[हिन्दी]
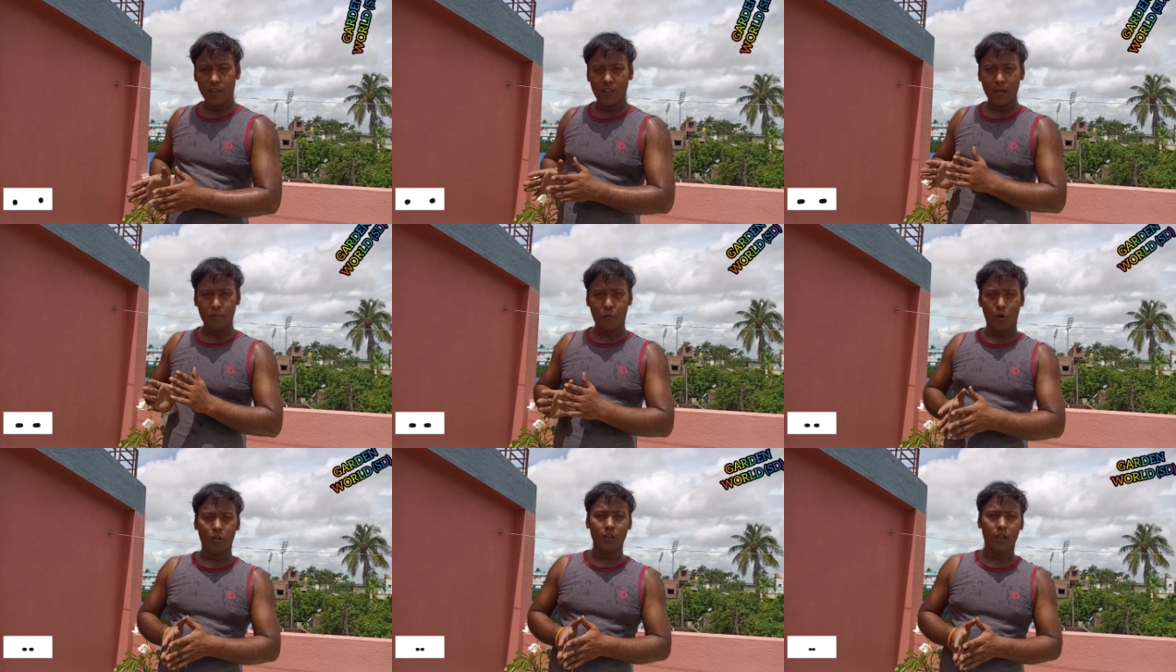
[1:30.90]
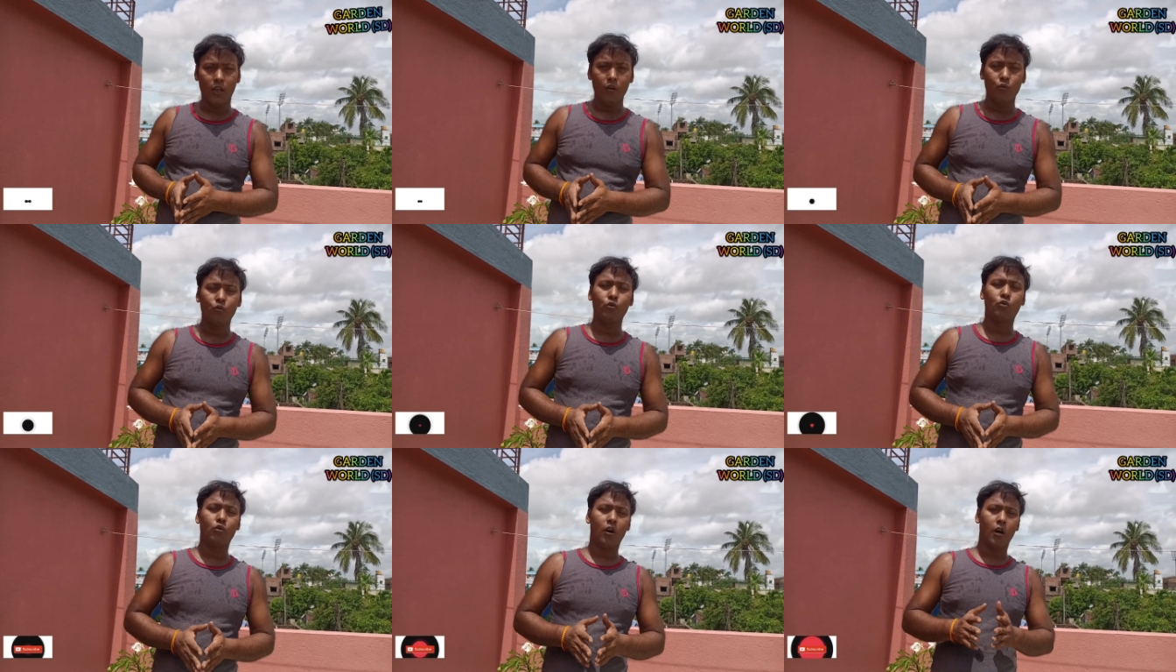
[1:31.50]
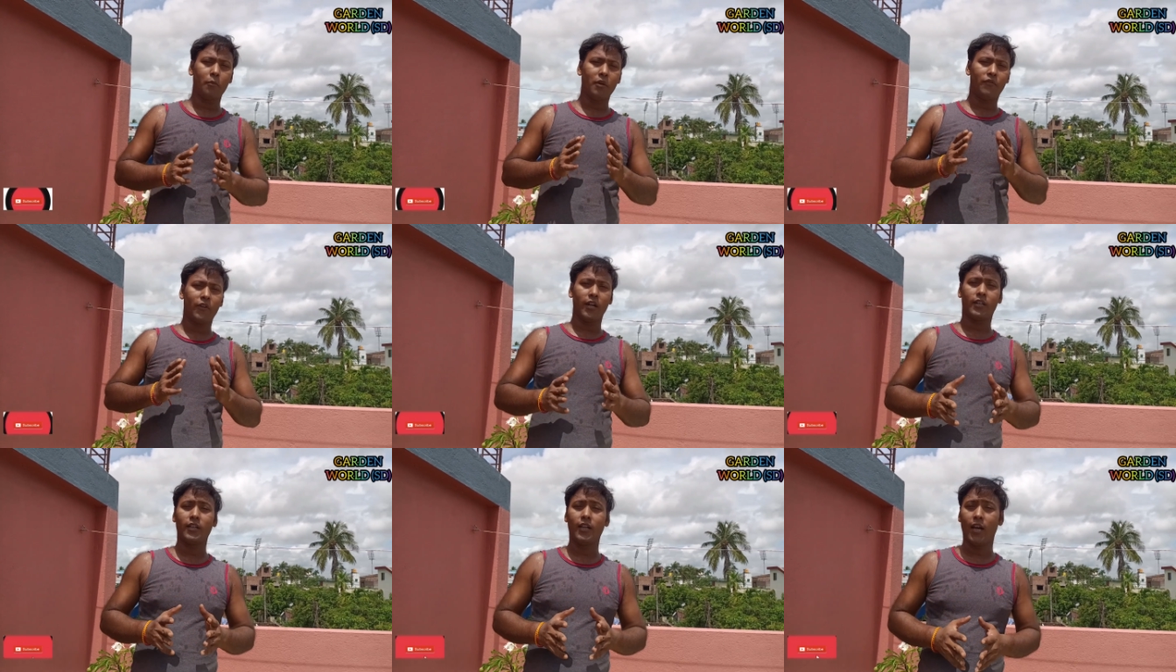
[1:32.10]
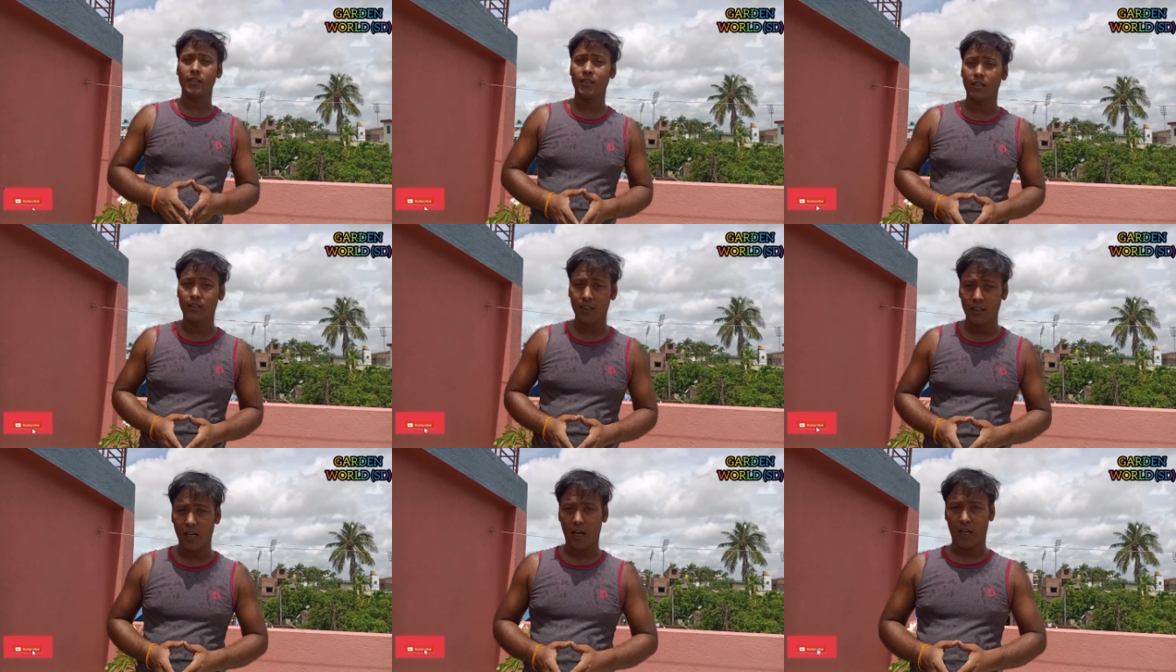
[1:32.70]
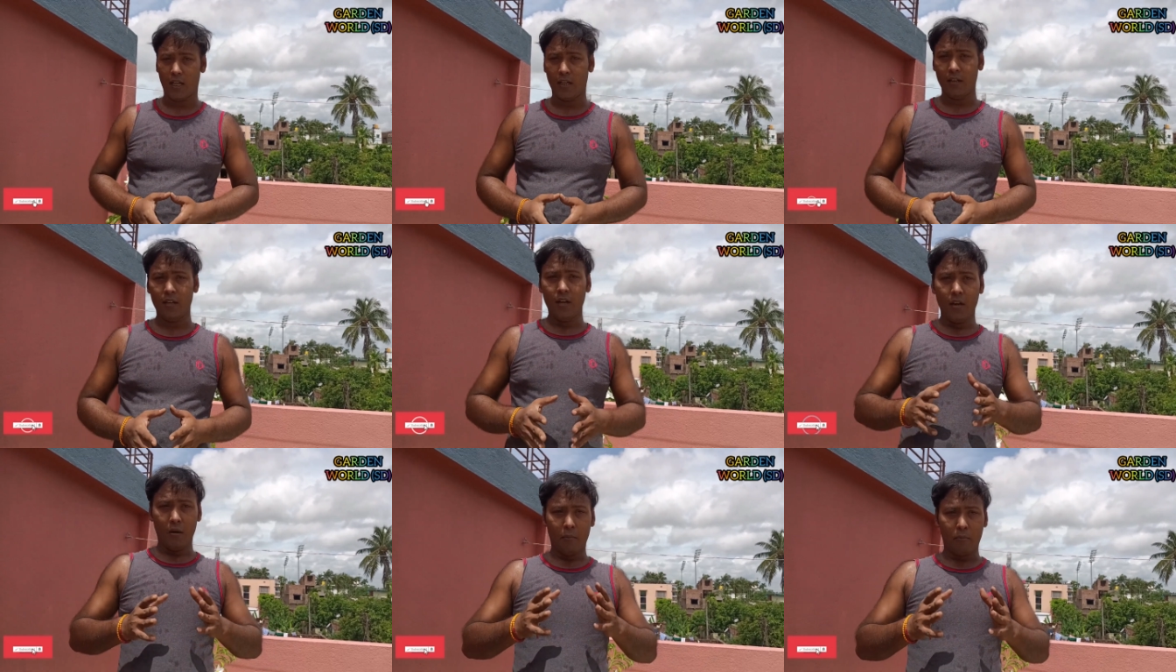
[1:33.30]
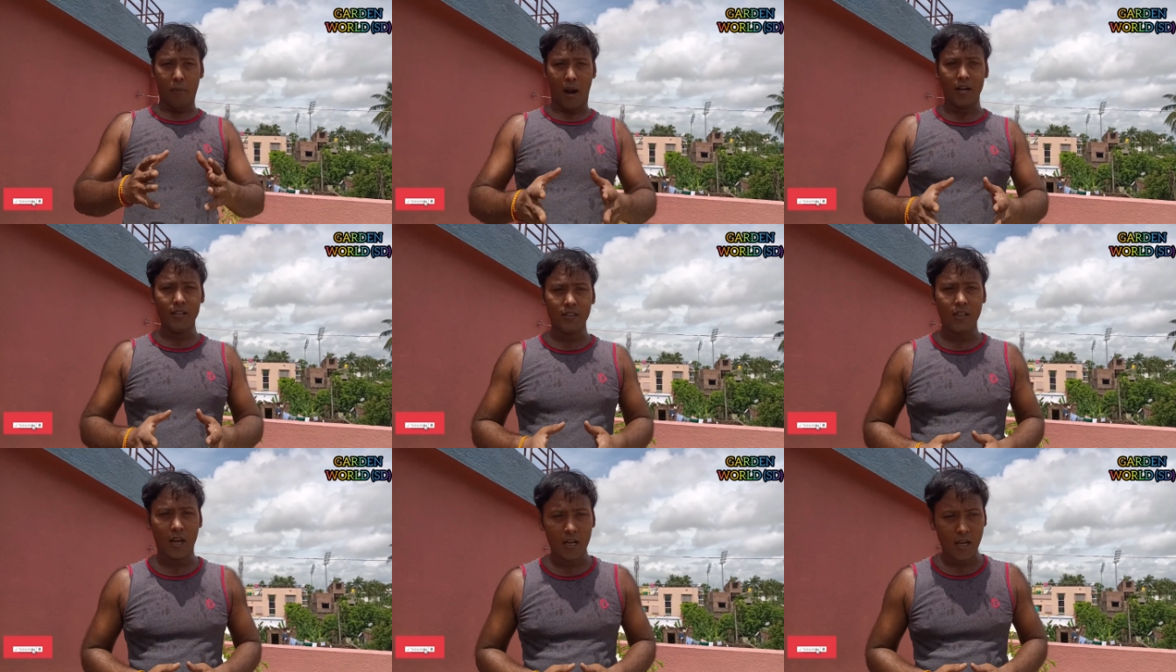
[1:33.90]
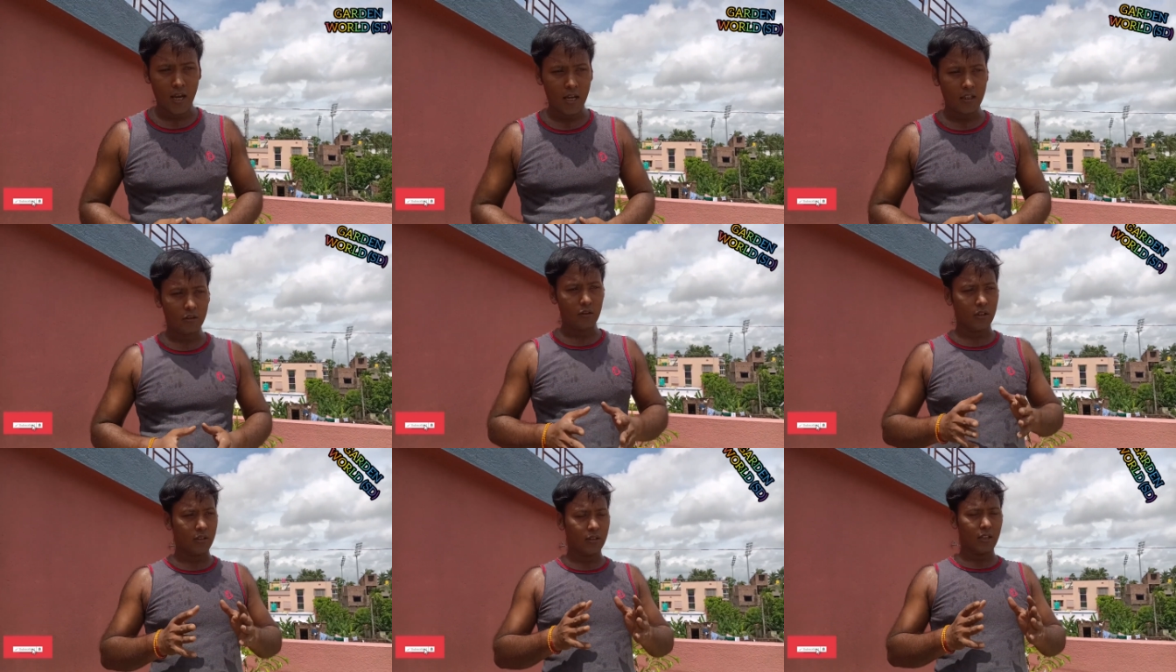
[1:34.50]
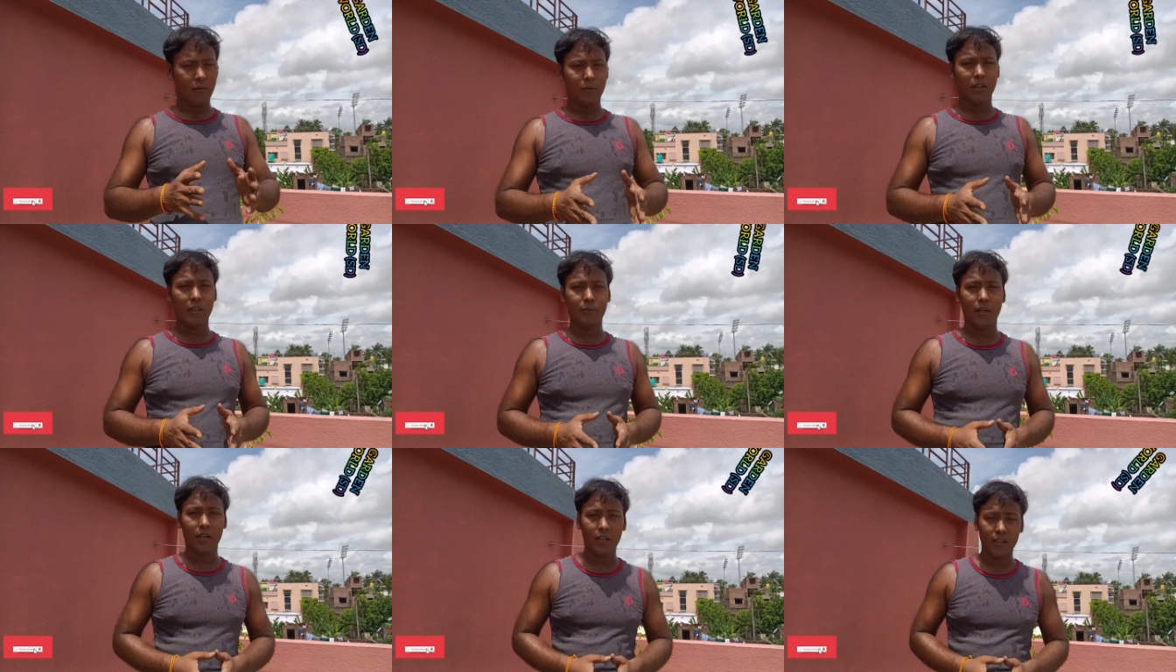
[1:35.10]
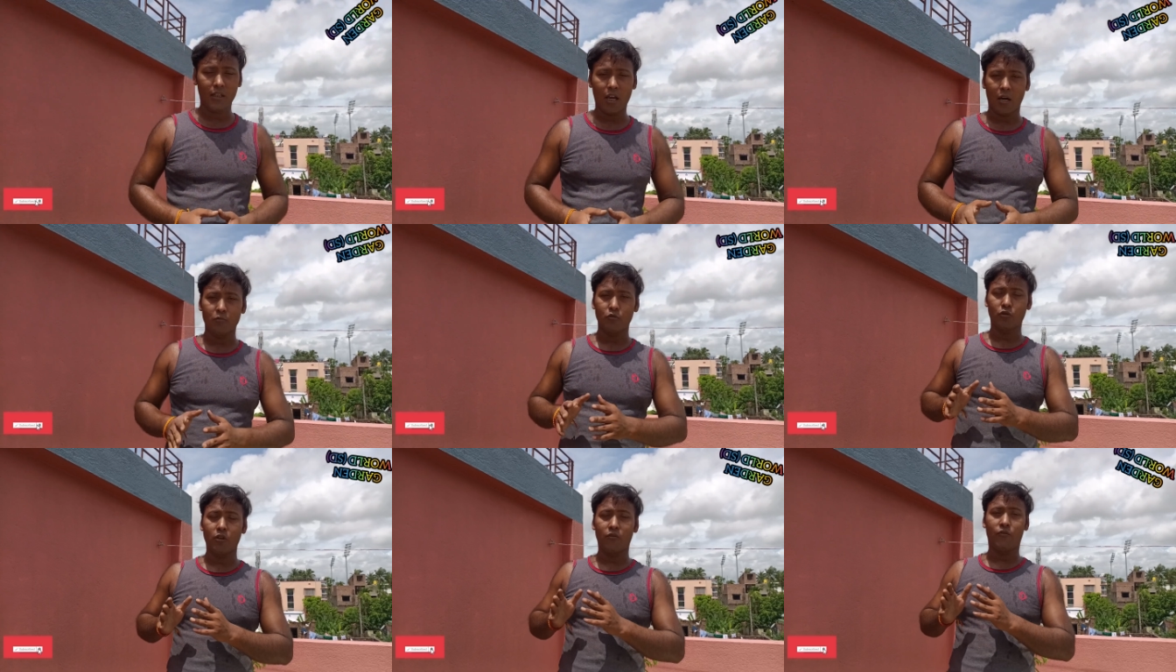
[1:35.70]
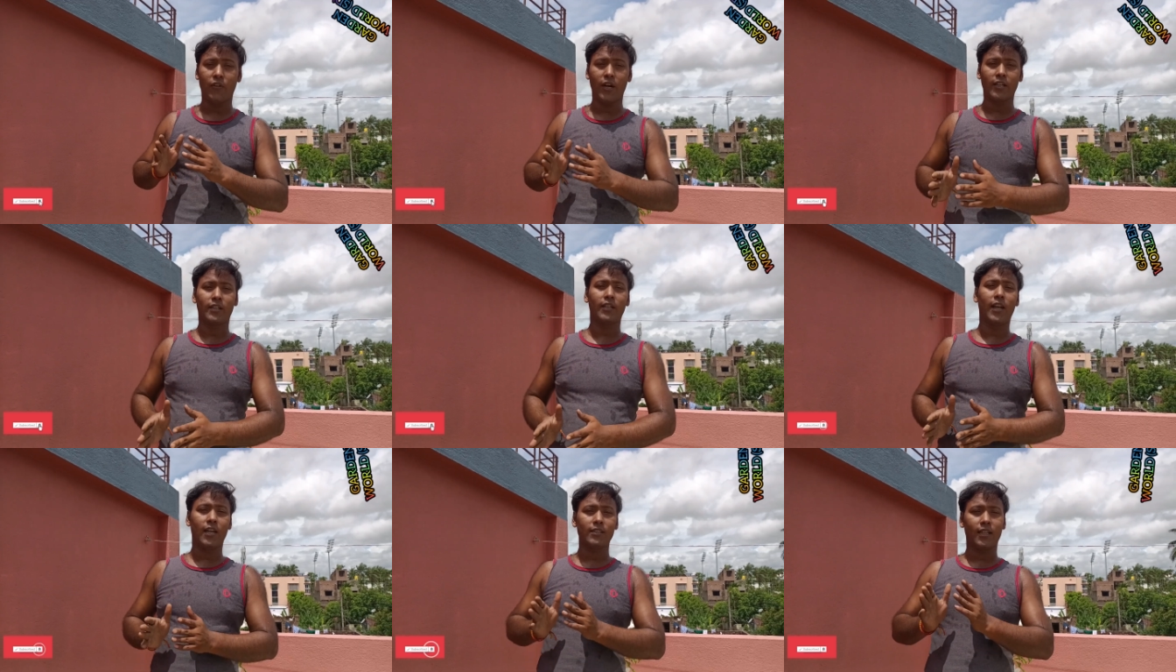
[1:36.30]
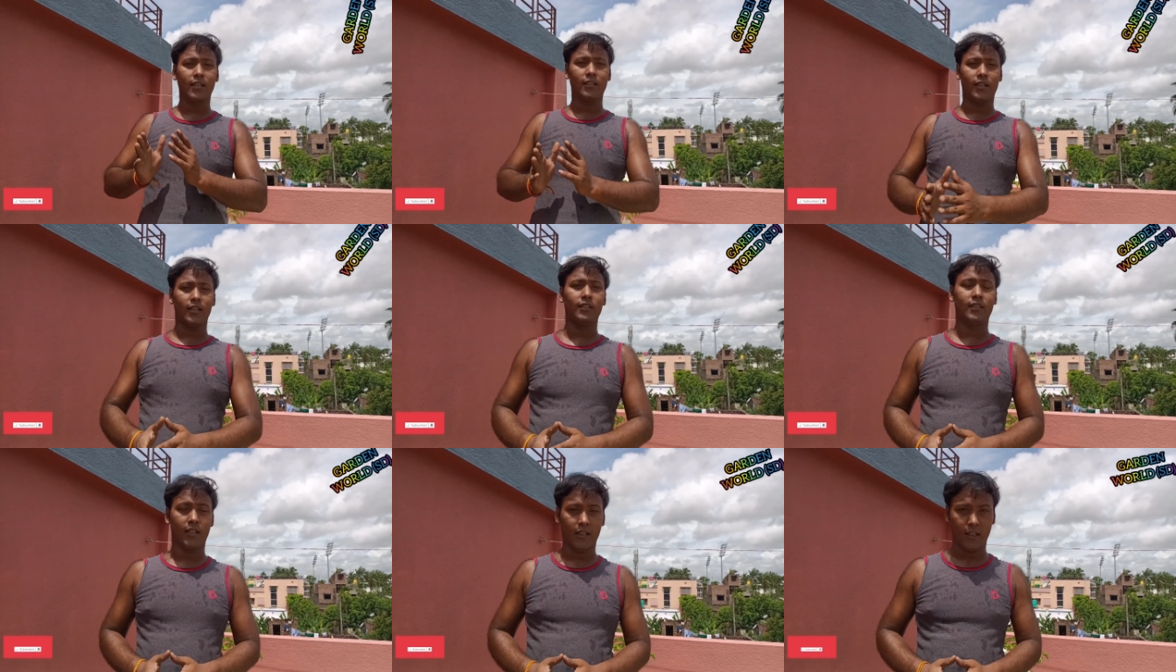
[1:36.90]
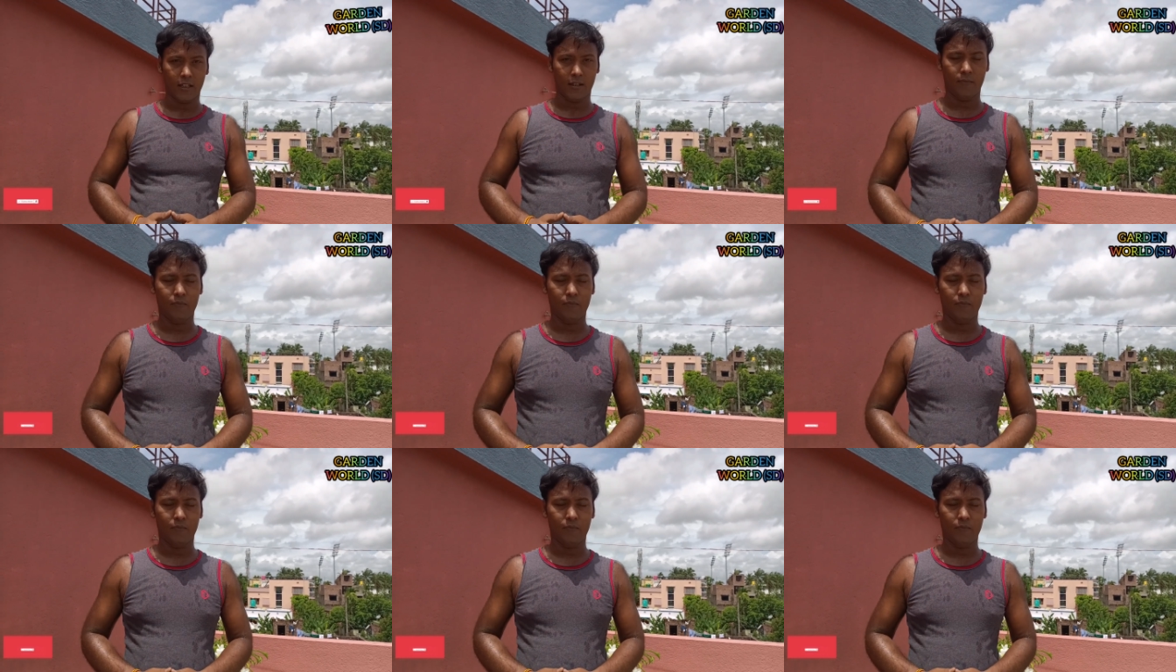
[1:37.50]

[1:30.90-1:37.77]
के पौधे हैं उनको हमें फर्टिलाइज़र देना है बारिश आ रहा है तो इसका मतलब ये नहीं कि हम उनको फर्टिलाइज़र नहीं देंगे